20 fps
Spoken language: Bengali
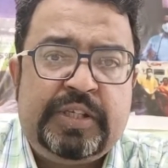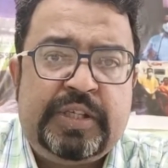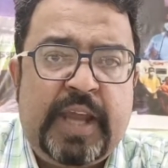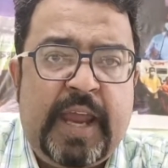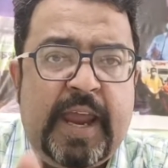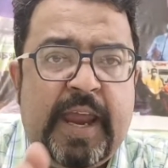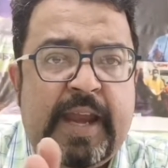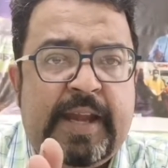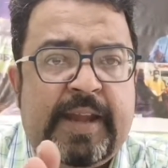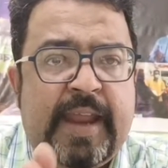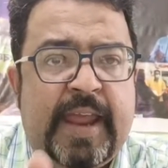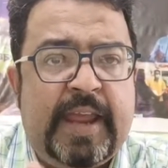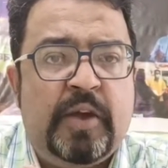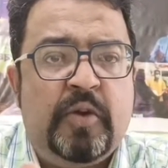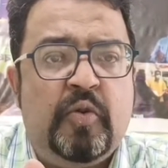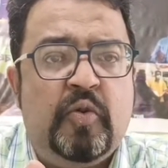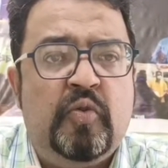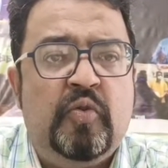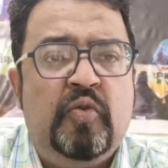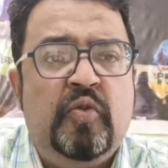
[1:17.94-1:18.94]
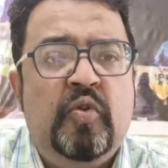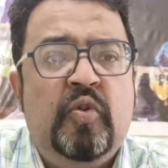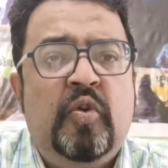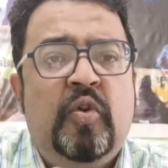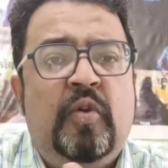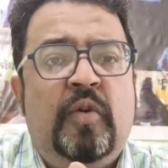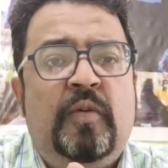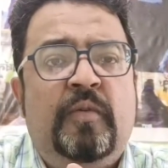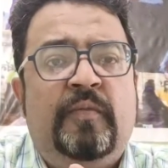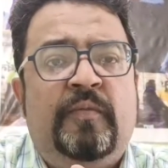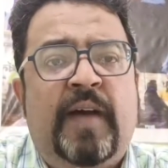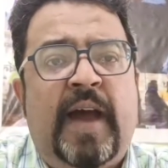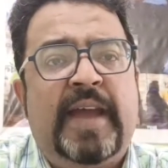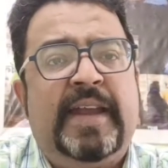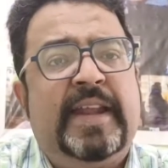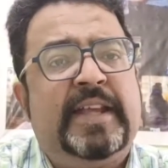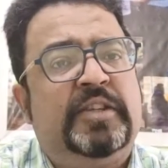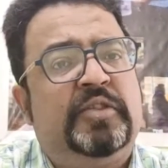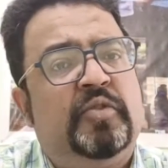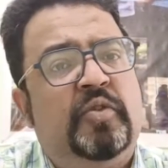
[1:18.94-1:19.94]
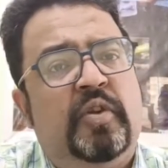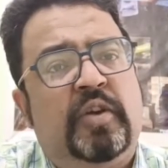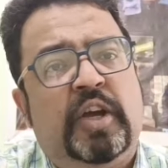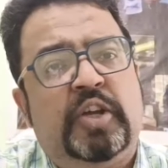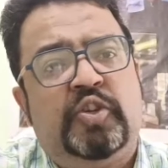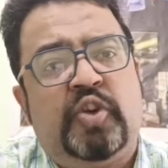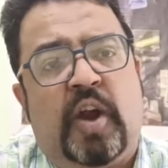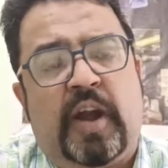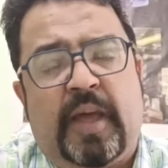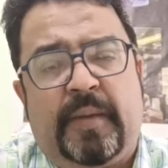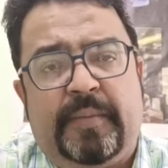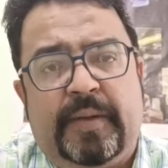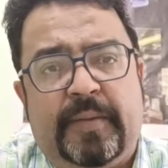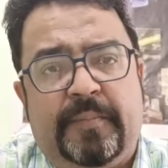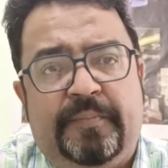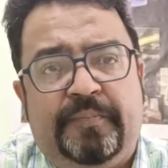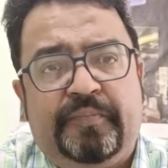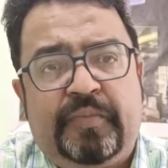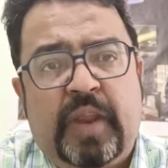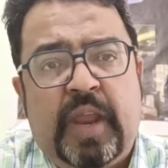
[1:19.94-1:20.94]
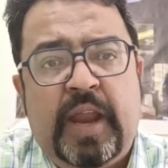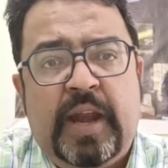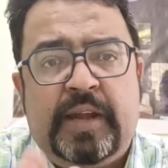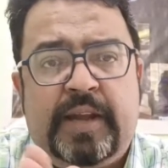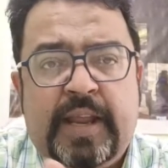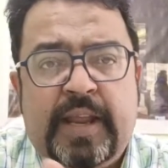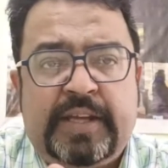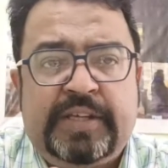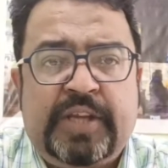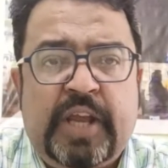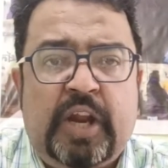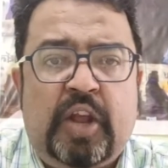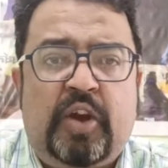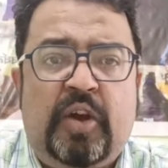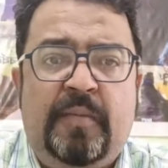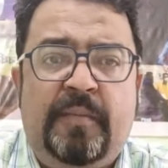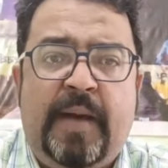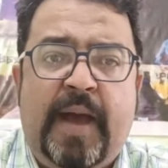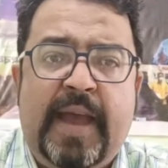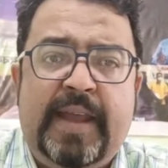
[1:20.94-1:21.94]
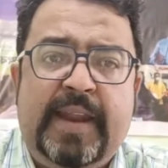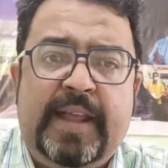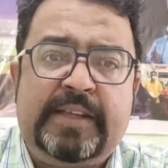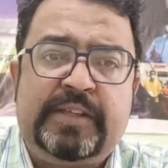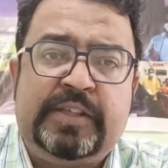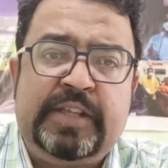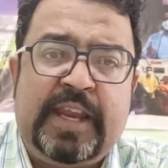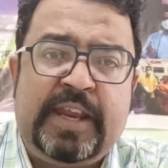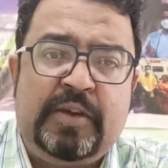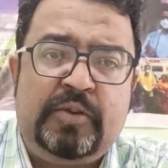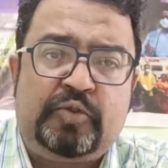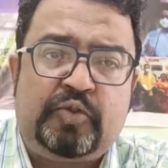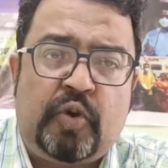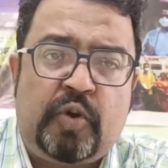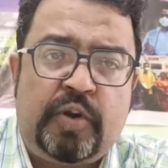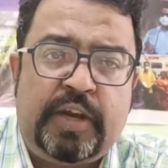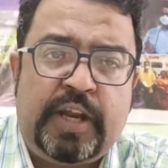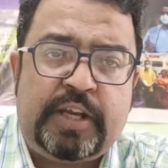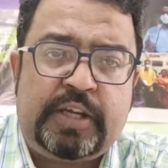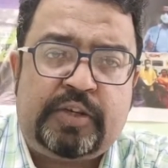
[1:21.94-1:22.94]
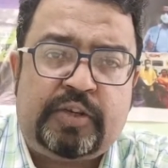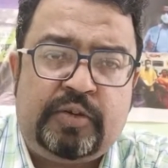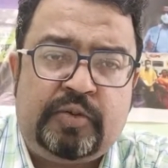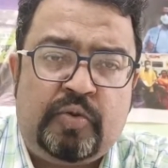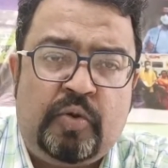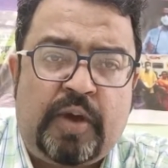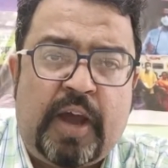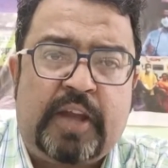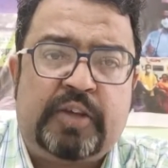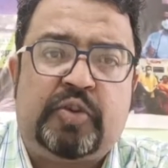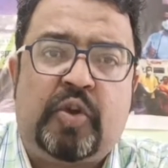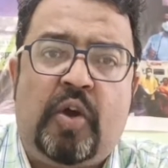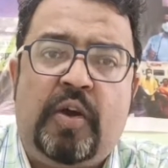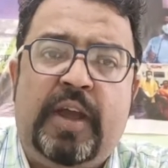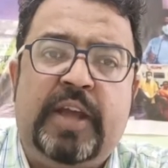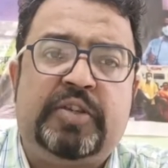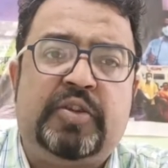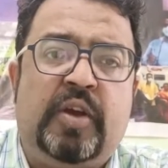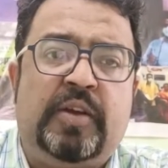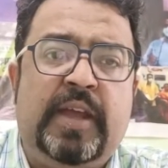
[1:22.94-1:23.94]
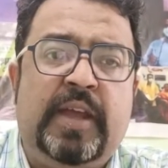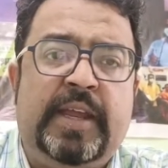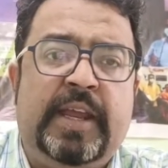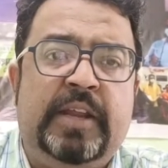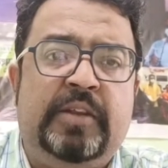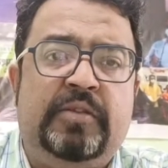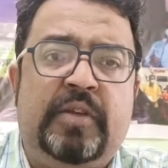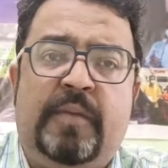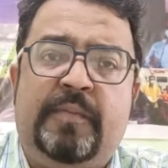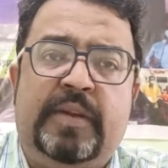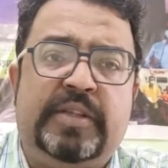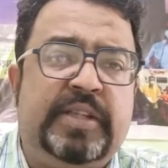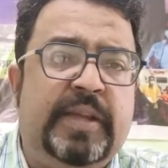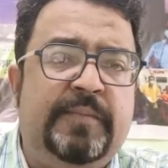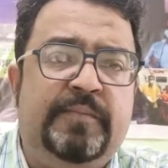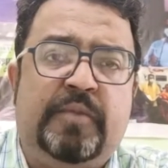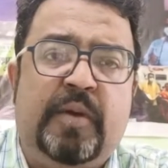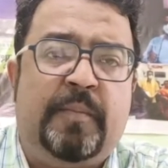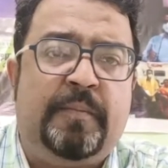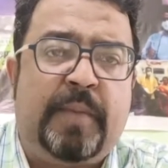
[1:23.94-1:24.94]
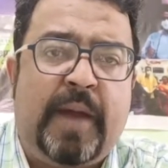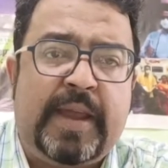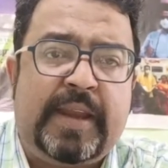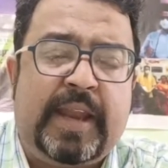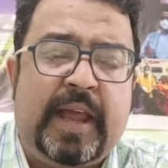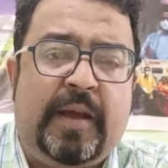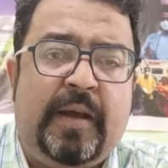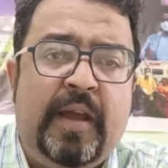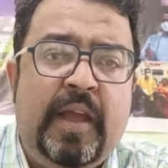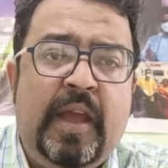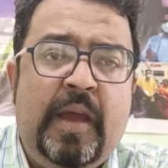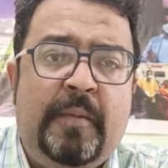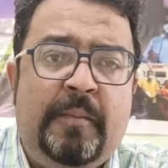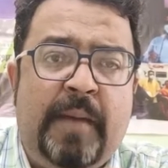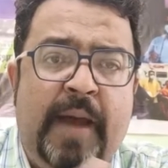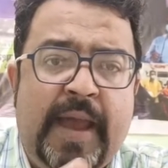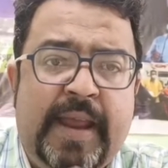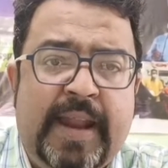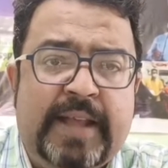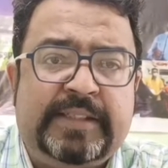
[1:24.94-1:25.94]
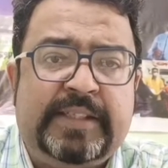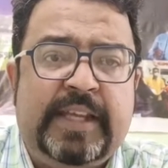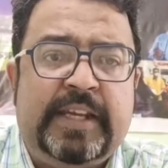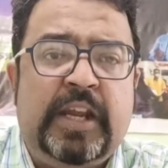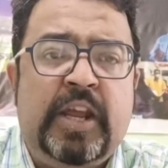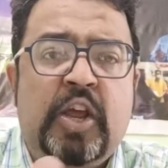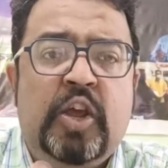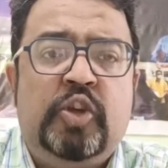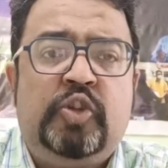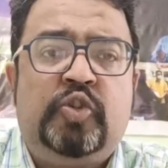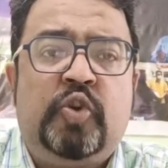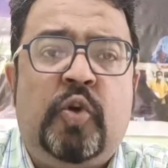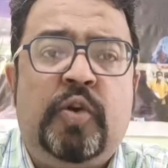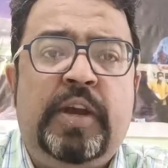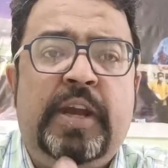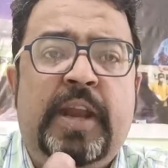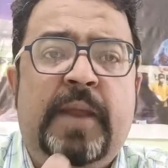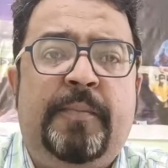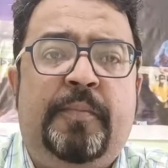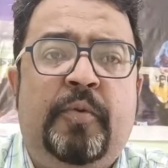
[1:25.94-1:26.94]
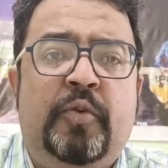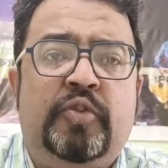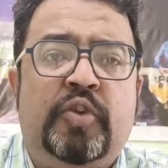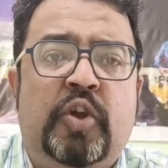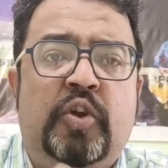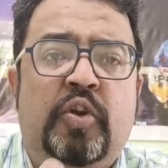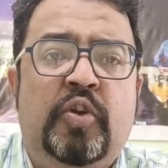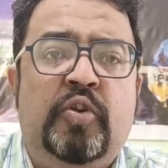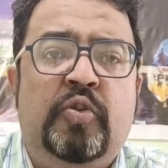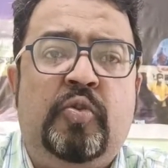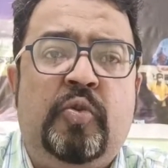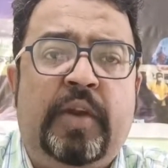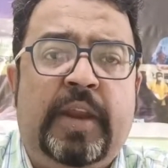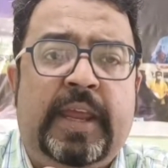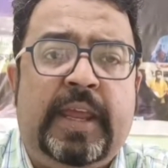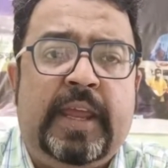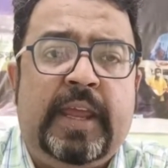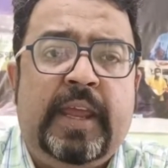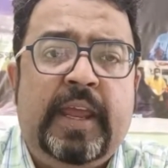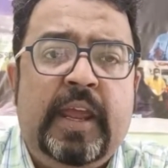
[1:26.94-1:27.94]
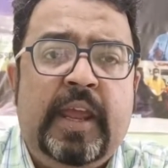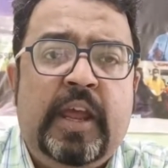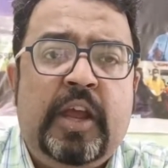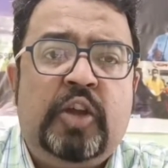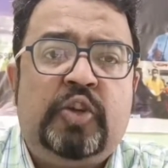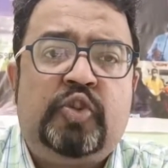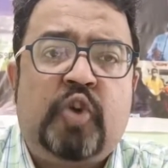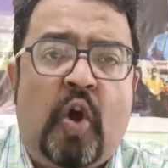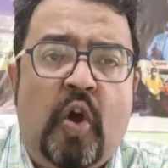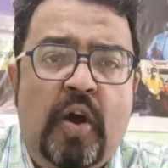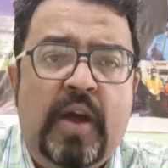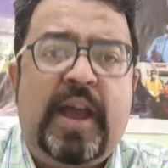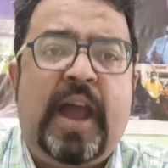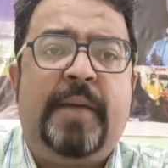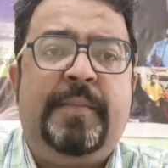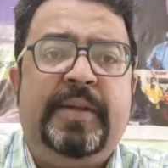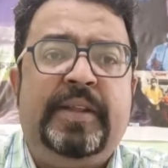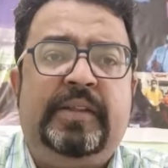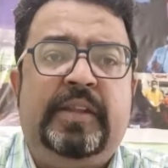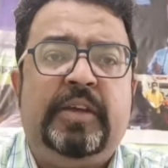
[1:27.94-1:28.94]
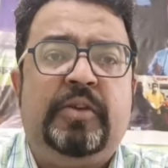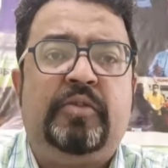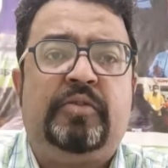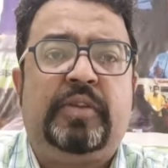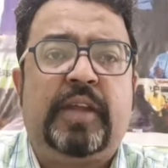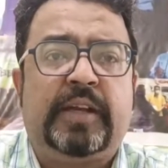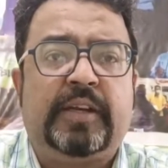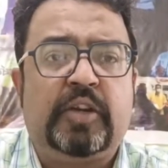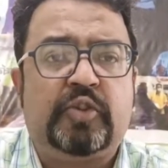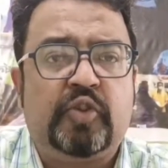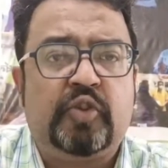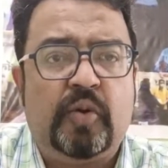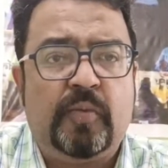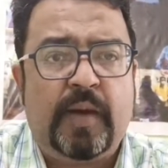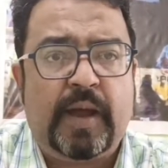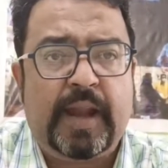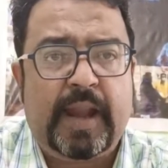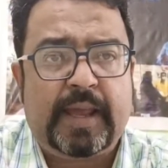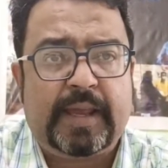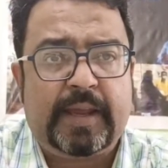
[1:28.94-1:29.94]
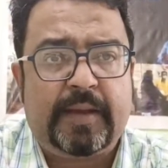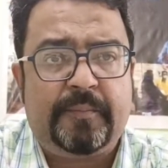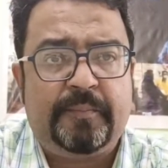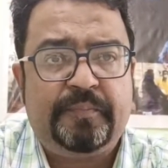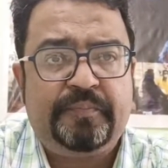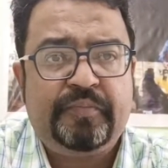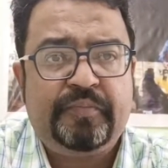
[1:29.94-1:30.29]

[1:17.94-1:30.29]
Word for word: সেই ডেঙ্গু ভাইরাসগুলোকে ছড়াবে ঠিক সেরকম ভাইরাস ডেঙ্গু শরীরে ঢোকার সঙ্গে সঙ্গে কিন্তু আমরা সিমটম পাই না ভাইরাসের শরীরে প্রজনন করে সংখ্যা বৃদ্ধি করতে একটা সময় লাগে